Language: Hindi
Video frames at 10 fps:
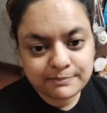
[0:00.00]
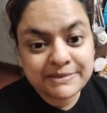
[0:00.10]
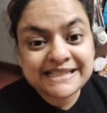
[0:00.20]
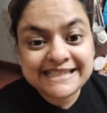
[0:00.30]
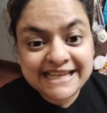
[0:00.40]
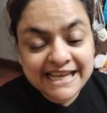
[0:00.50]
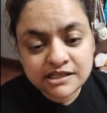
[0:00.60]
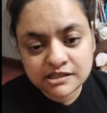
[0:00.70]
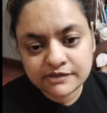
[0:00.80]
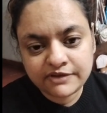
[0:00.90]

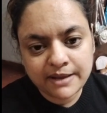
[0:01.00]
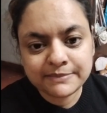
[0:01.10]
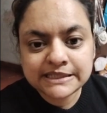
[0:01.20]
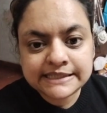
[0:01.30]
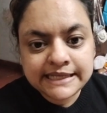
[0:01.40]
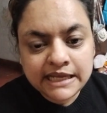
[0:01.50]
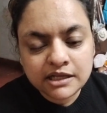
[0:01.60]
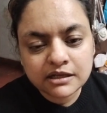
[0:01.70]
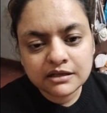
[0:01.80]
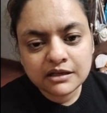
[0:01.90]
मिस्टीक्स वी आर
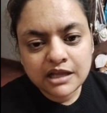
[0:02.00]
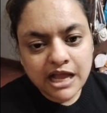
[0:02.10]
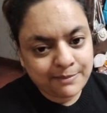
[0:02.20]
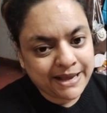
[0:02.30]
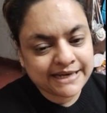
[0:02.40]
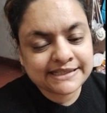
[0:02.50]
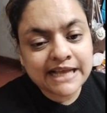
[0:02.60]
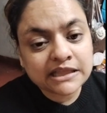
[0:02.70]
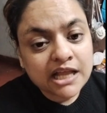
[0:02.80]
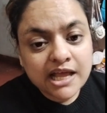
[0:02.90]
मिस्टीक हमारे
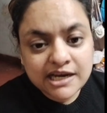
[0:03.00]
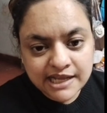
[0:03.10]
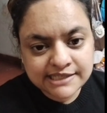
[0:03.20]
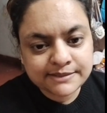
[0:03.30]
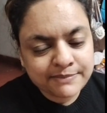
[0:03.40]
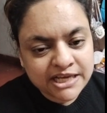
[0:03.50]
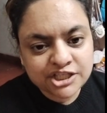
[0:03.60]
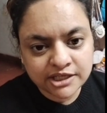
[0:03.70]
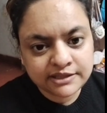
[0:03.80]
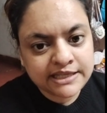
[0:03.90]
साथ रहस्यमयी
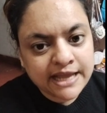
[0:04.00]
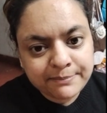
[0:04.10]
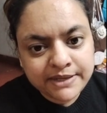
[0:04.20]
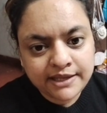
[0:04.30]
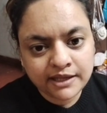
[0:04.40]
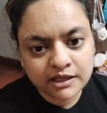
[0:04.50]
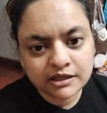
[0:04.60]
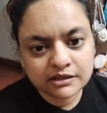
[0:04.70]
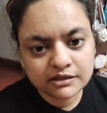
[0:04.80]
शक्तियां भी हैं